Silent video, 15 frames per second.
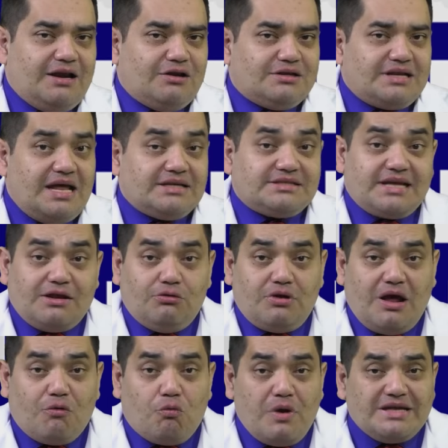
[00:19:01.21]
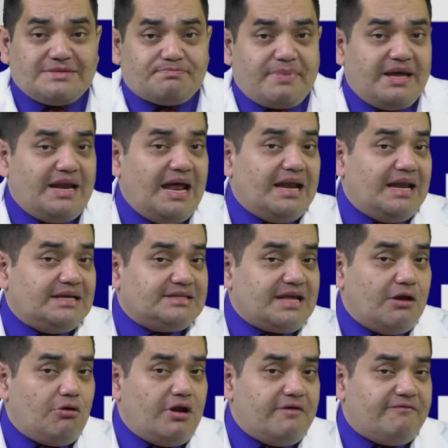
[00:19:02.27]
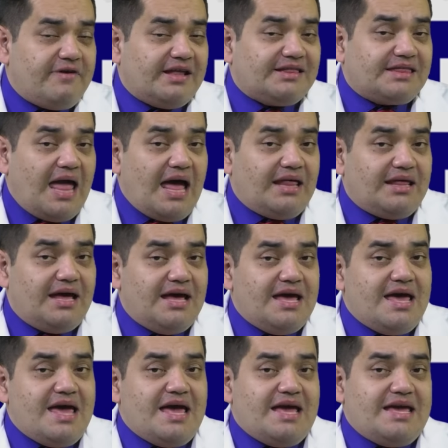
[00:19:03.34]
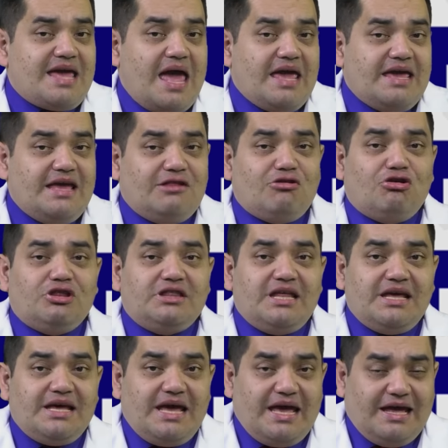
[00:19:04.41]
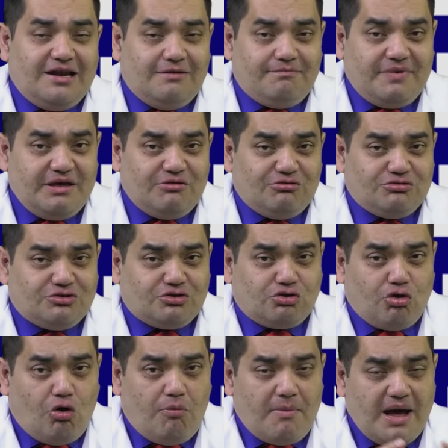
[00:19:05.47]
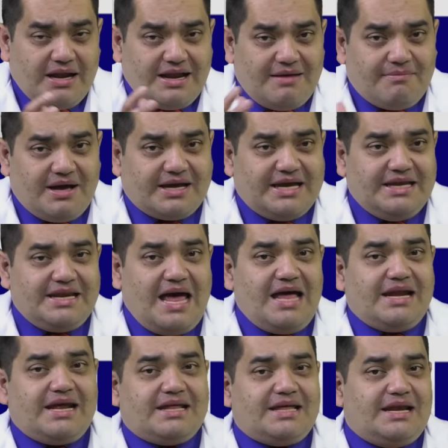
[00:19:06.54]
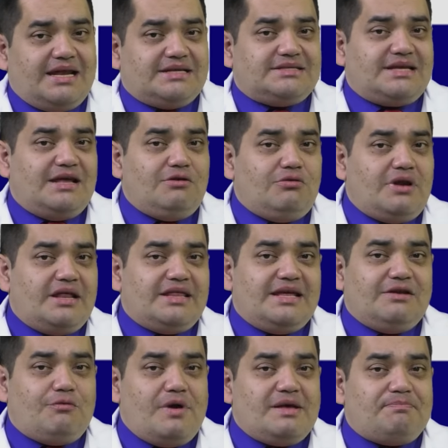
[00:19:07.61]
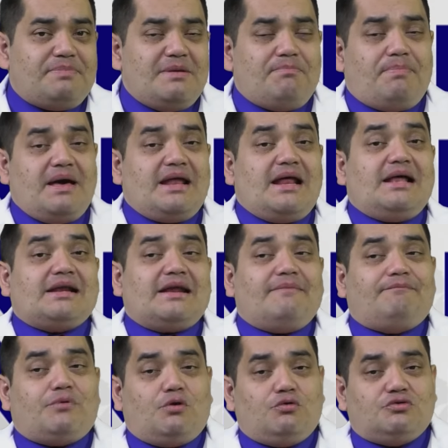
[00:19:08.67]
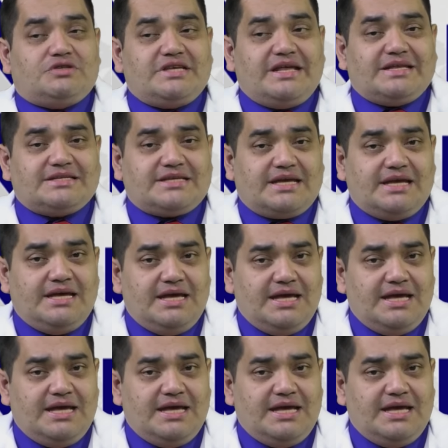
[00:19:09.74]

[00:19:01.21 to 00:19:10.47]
la célula huésped, a la célula infectada, y ahí es donde el virus toma la maquinaria de la célula del huésped para reproducirse.